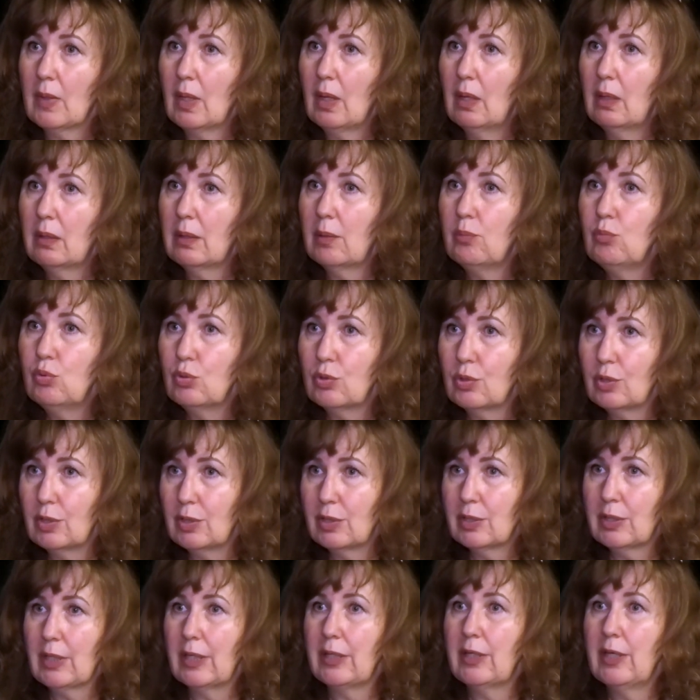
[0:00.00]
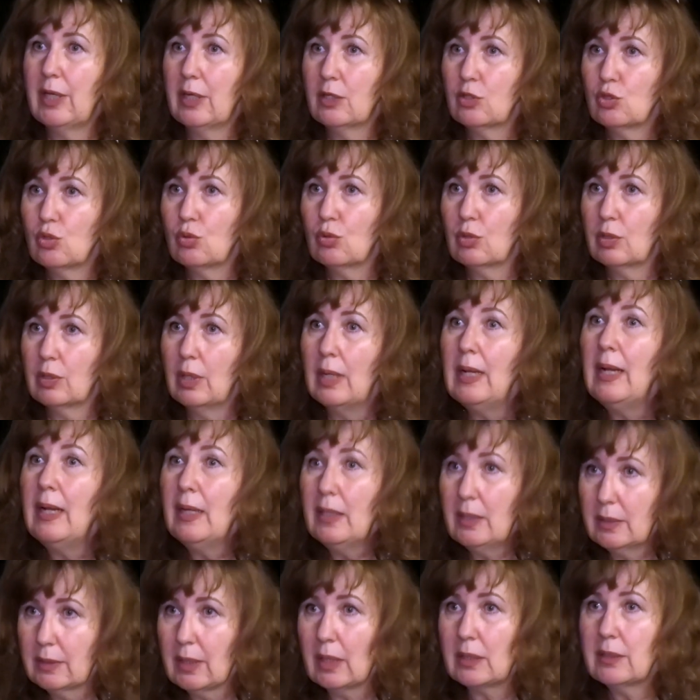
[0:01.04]
работает, какие актеры.
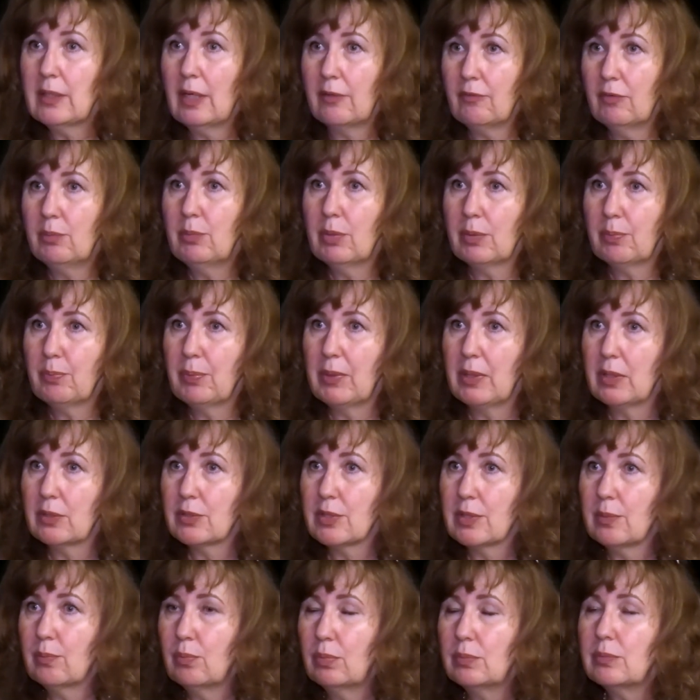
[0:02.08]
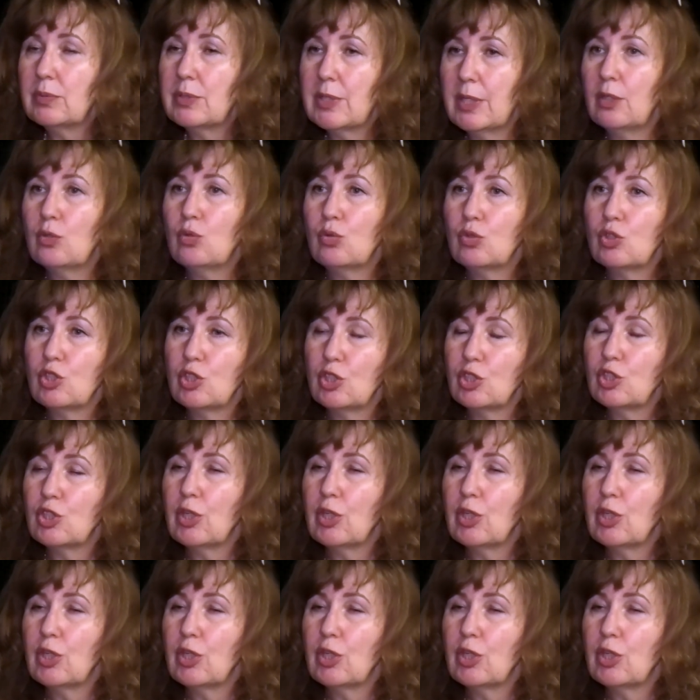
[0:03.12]
И тогда выбор пьесы, следующий